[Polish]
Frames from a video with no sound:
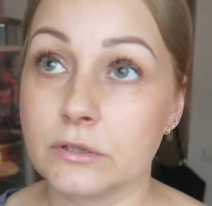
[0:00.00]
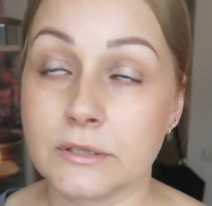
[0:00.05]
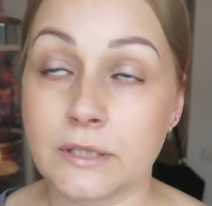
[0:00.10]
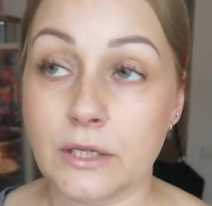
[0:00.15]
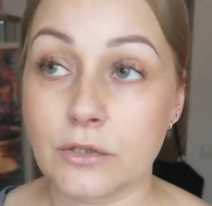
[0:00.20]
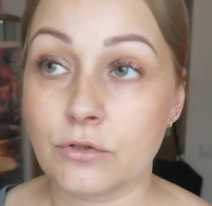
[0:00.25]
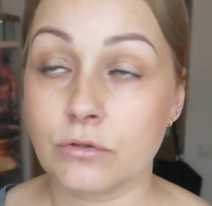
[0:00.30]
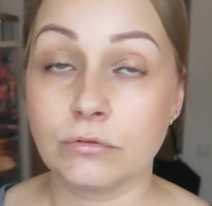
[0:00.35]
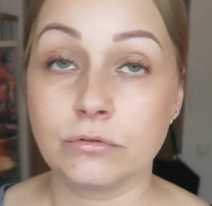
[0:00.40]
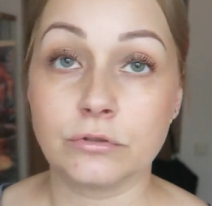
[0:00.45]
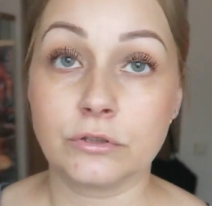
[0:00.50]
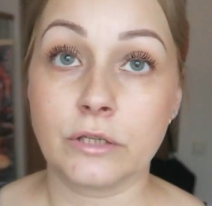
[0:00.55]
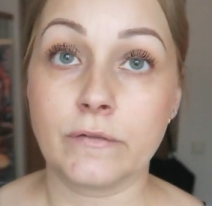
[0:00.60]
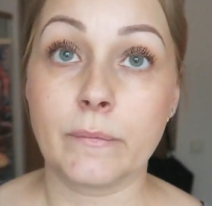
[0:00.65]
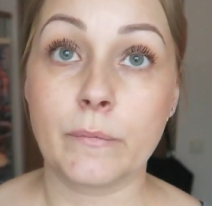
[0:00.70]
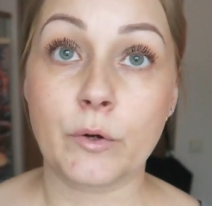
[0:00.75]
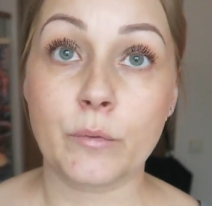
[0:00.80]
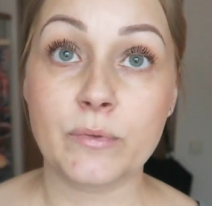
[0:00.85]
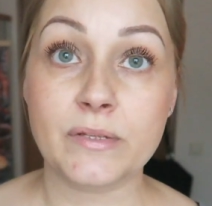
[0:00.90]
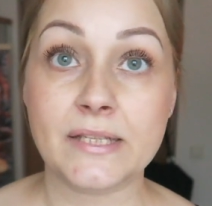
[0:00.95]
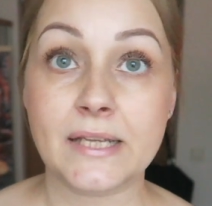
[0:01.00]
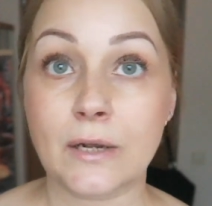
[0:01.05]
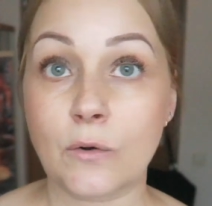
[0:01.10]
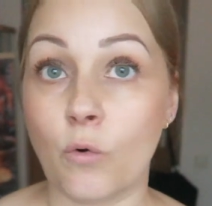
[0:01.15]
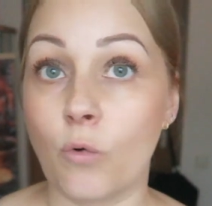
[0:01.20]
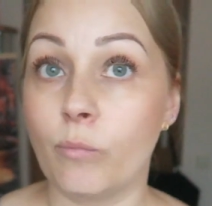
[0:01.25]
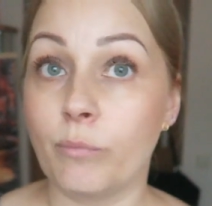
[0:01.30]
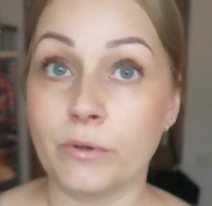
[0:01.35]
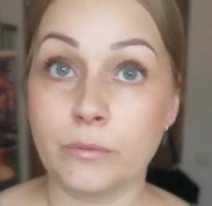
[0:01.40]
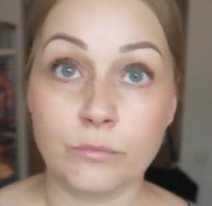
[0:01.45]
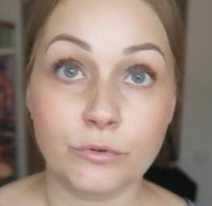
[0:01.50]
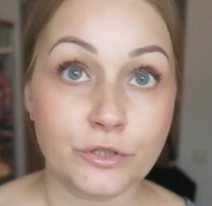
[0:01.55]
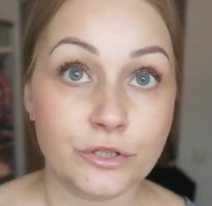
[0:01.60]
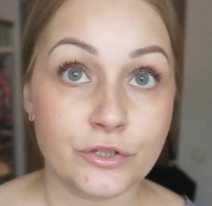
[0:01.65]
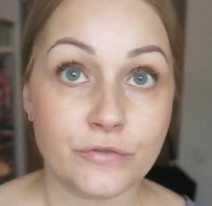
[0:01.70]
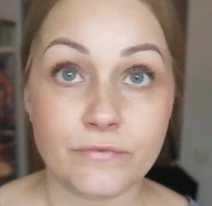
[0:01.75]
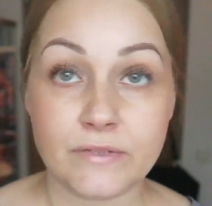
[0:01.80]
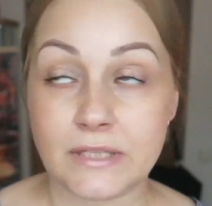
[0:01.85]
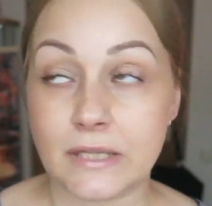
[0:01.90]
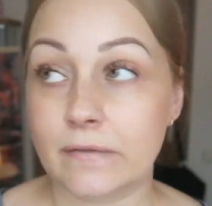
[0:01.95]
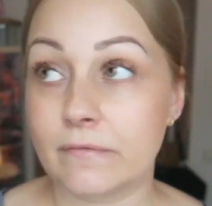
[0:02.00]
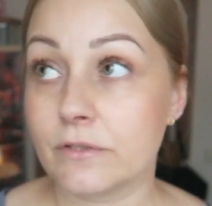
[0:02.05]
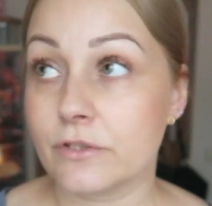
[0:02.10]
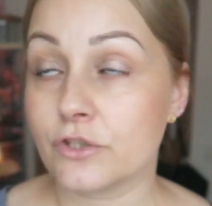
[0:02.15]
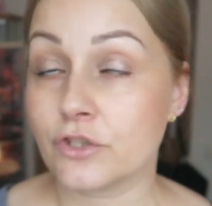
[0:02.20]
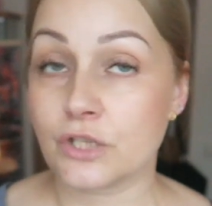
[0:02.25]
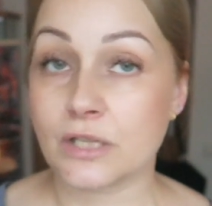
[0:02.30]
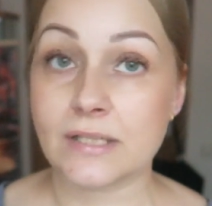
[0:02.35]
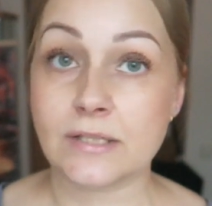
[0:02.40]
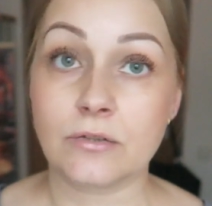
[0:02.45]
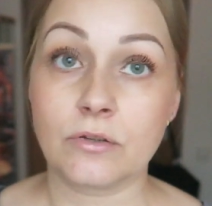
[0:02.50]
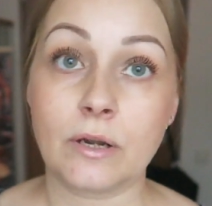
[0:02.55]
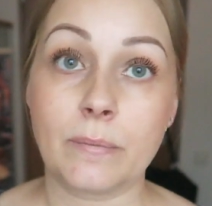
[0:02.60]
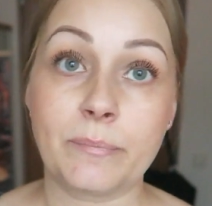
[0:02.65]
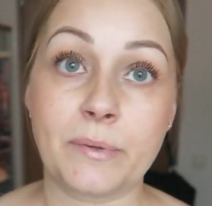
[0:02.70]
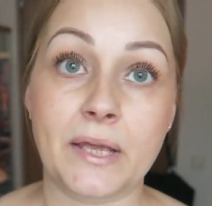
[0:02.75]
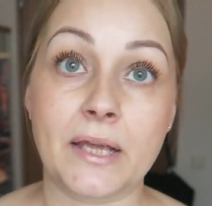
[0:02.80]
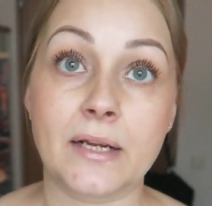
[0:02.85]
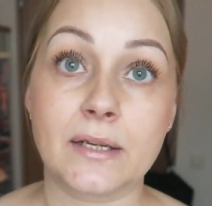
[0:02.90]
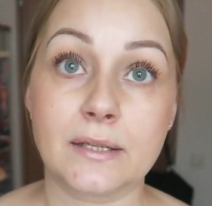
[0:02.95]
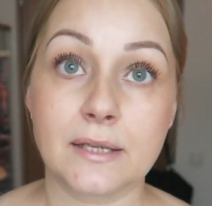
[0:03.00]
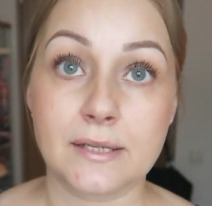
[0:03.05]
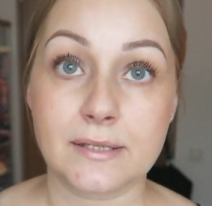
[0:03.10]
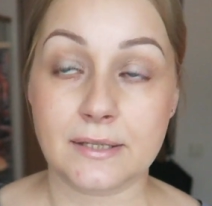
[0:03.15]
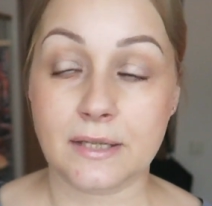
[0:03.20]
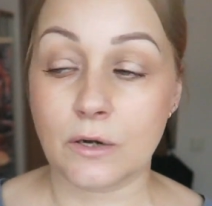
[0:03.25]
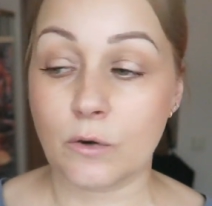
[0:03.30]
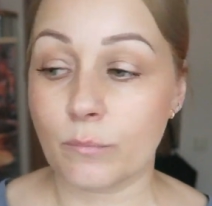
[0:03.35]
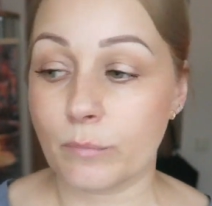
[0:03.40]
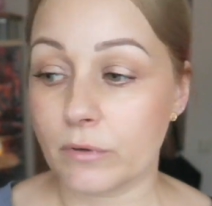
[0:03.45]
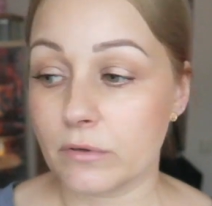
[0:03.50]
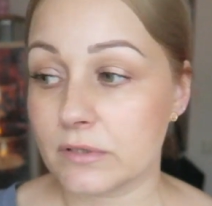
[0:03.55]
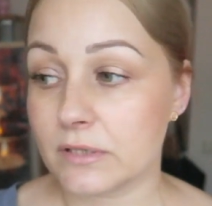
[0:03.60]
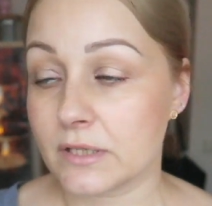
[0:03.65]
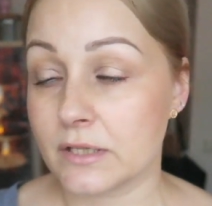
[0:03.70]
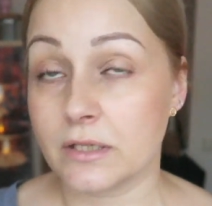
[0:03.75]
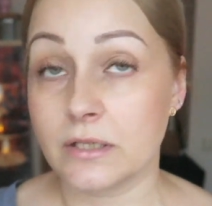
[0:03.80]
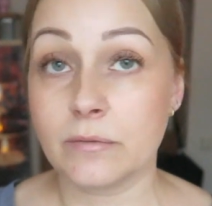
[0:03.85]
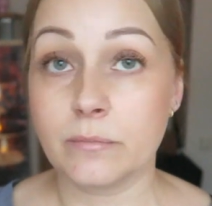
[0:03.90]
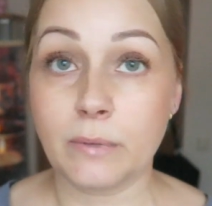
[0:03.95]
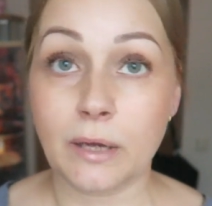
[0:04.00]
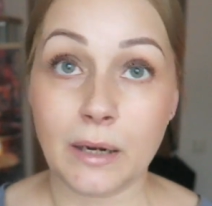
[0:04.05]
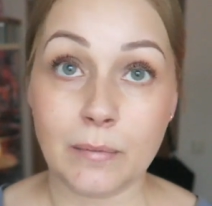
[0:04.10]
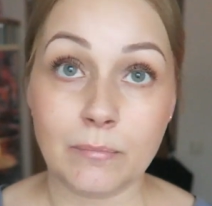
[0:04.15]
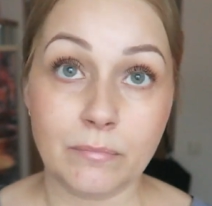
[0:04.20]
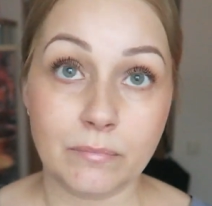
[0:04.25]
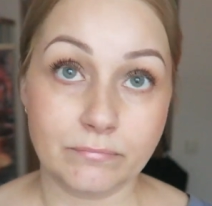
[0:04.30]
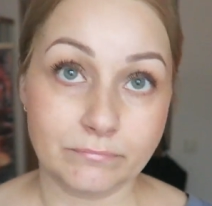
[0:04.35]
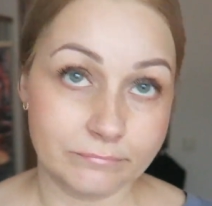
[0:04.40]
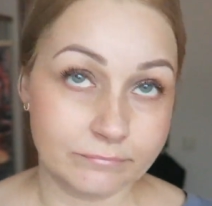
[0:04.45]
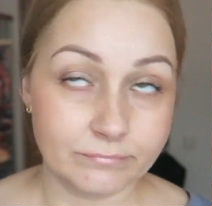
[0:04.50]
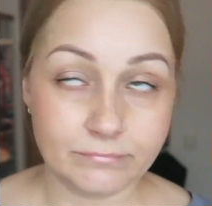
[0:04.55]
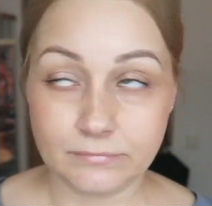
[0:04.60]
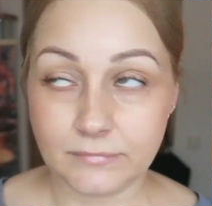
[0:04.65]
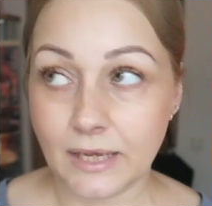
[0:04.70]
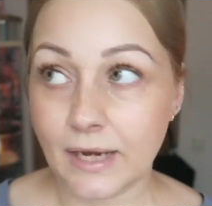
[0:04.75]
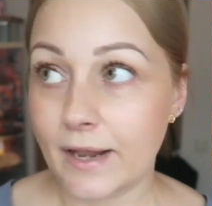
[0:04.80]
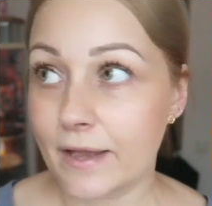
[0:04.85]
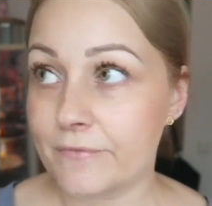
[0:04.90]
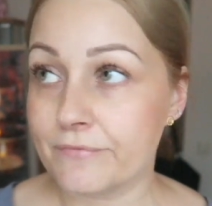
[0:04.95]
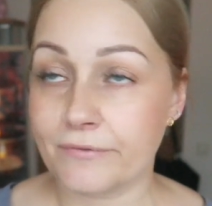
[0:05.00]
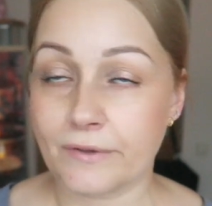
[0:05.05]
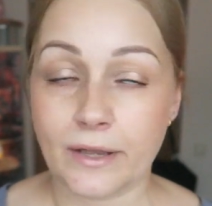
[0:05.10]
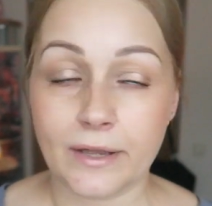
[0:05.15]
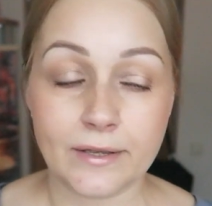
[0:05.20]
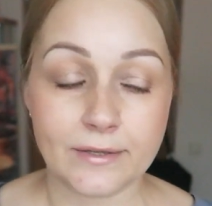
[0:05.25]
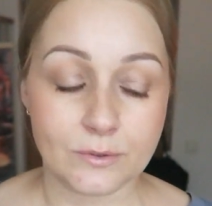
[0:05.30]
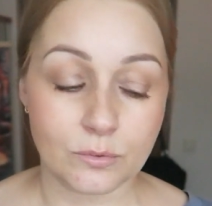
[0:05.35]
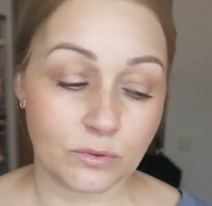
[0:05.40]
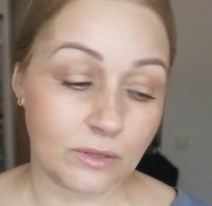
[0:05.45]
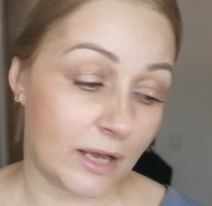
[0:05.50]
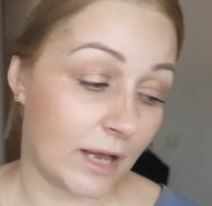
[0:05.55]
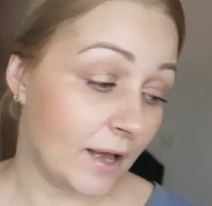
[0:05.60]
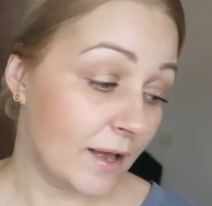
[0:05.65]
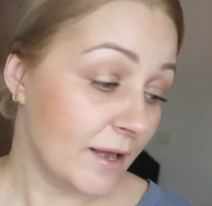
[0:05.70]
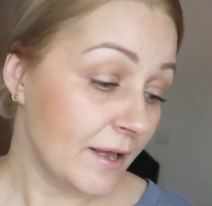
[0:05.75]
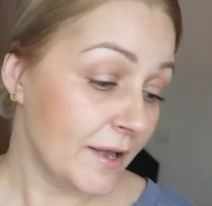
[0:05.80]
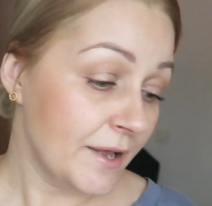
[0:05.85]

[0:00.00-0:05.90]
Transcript: zacząć, nie wiem, robić zakupy, musisz wstawić ciasto na piernik staropolski, nalewkę i cuda.